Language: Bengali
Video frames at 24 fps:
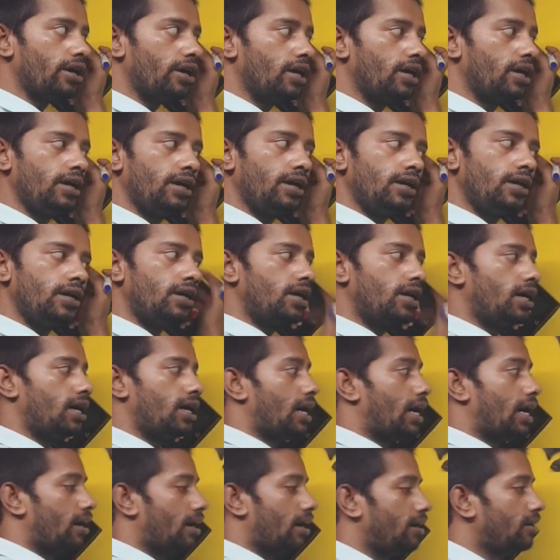হয়
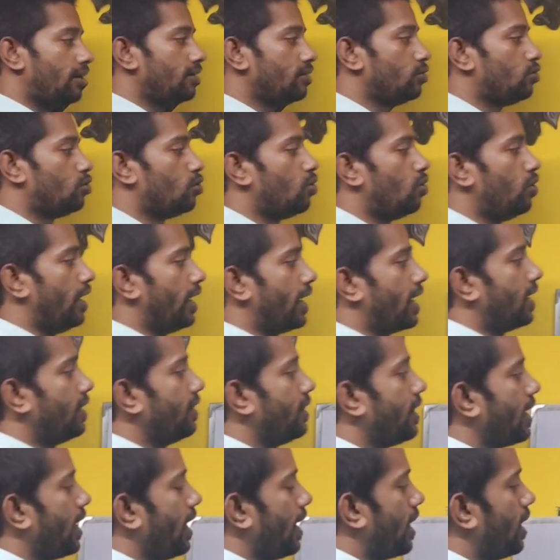হ্যাঁ তো এখান
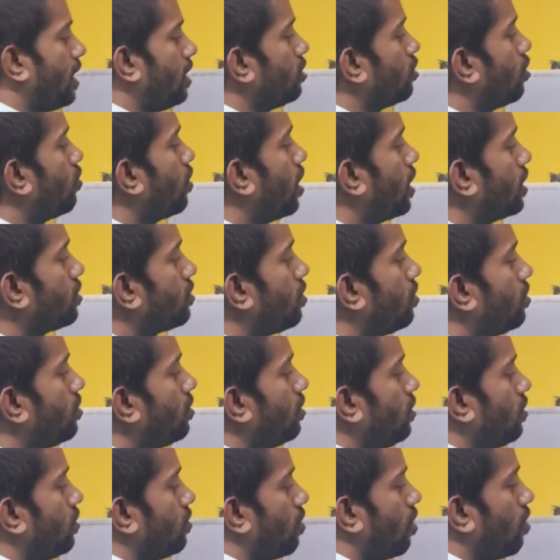থেকে এখানে যখন আসলো
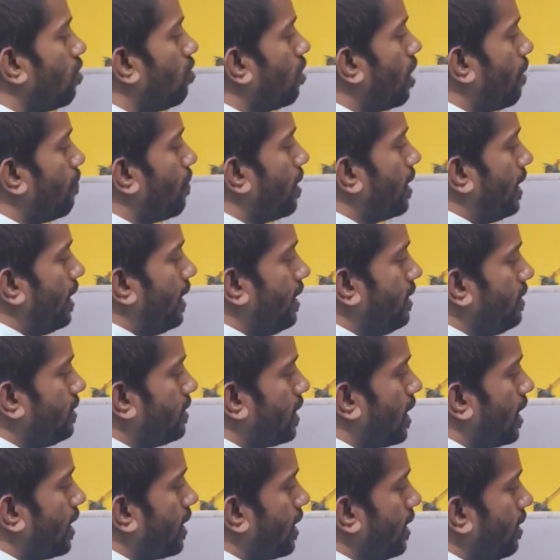তখন আমার এই
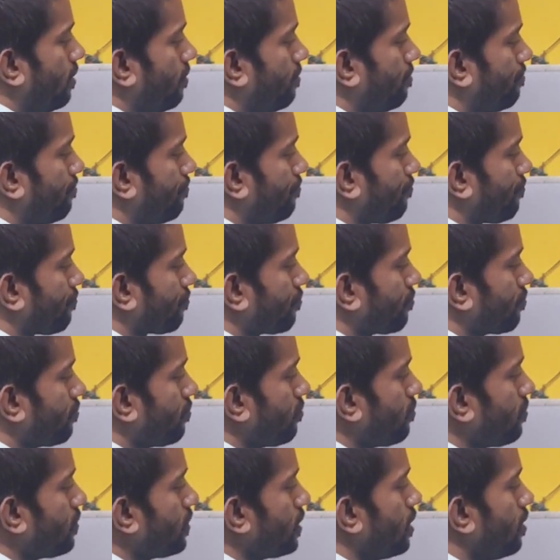জায়গাটায়
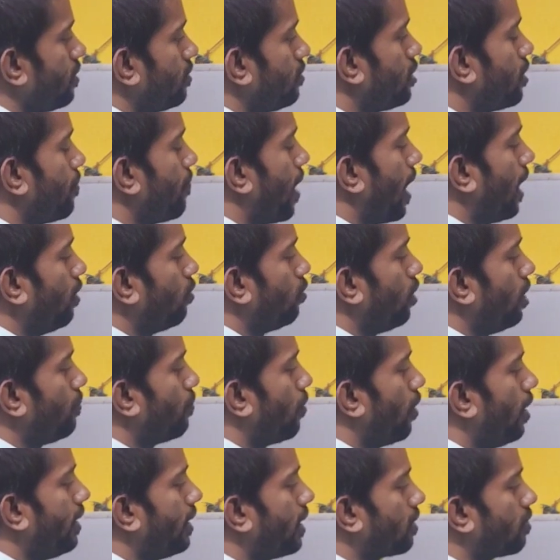যে ভ্যালু এই
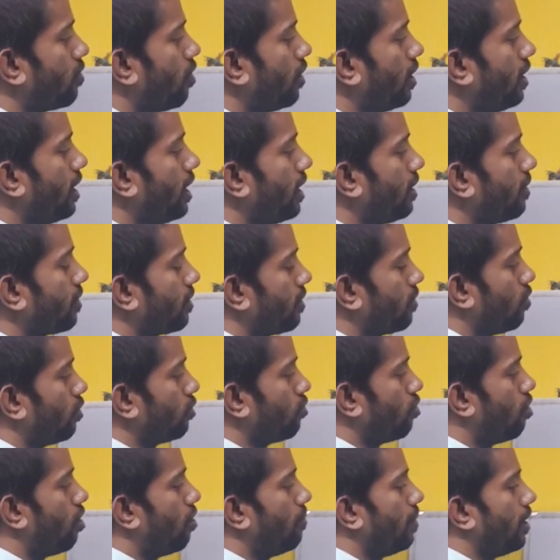পয়েন্টটার কোঅর্ডিনেট
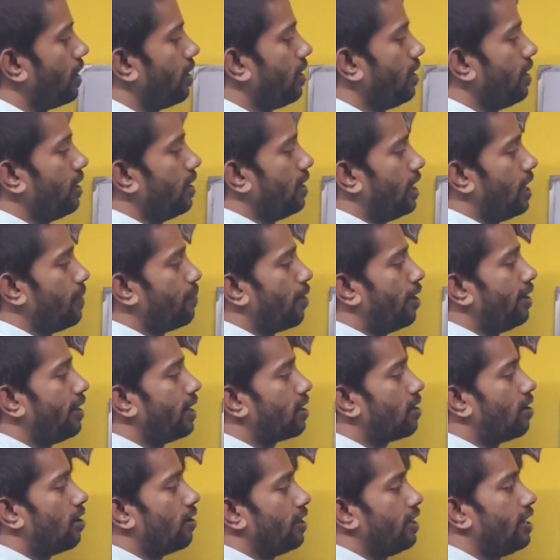কত হবে এই
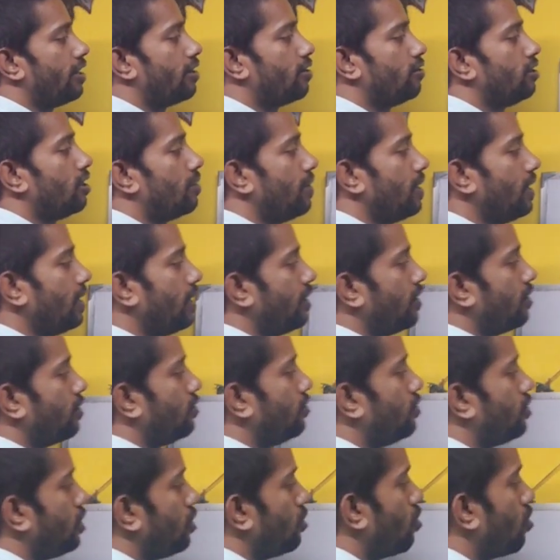পয়েন্টটা কোঅর্ডিনেট হয়ে যাবে
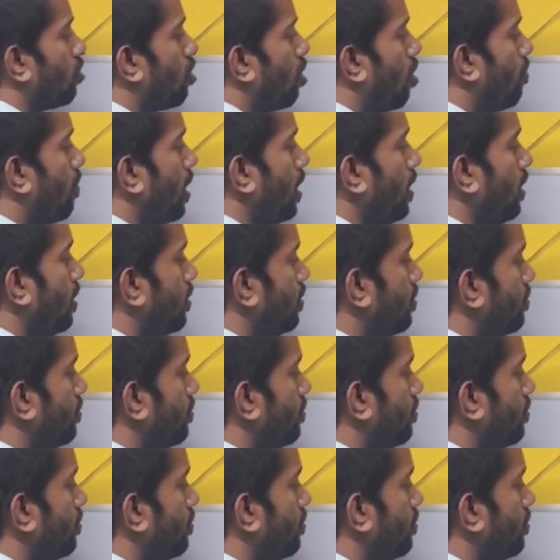জিরো কমা